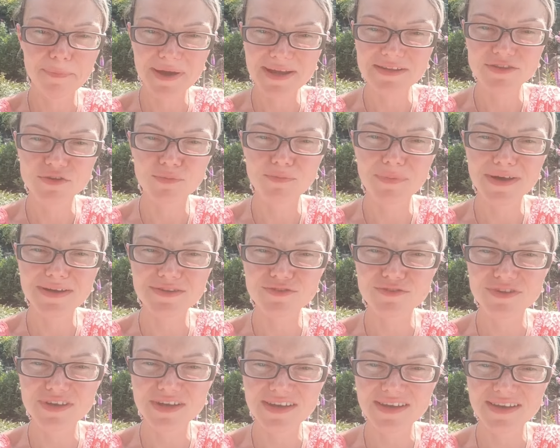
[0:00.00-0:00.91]
bardzo,
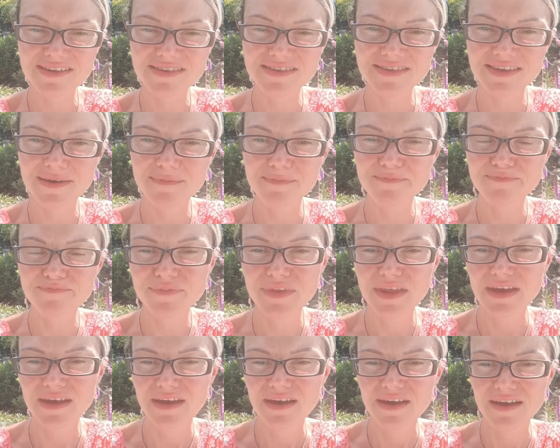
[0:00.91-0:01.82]
bardzo zachęcam.
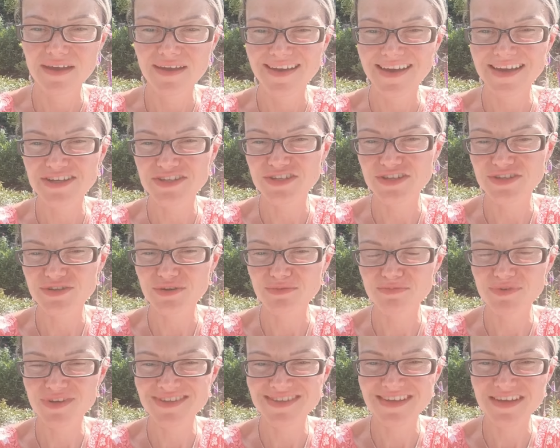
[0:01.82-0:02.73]
Każdy, kto
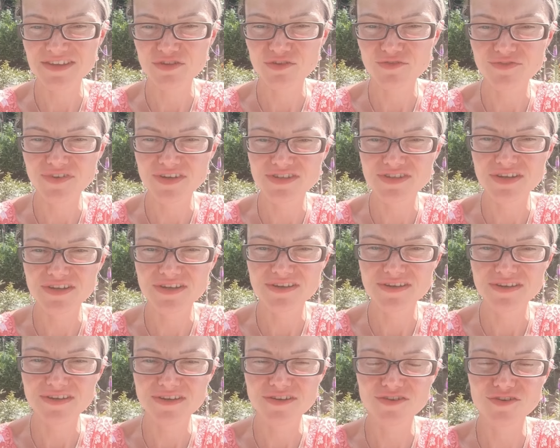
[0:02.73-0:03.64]
mnie zna, to wie, że
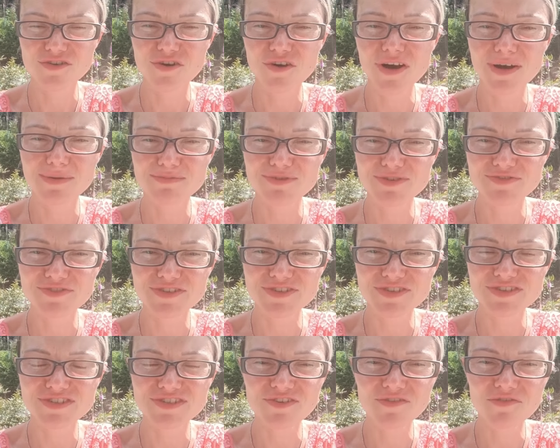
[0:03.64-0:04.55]
kocham
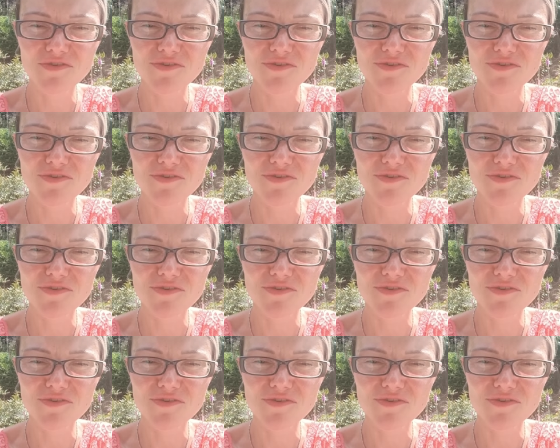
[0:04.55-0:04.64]
ćwiczyć. Nie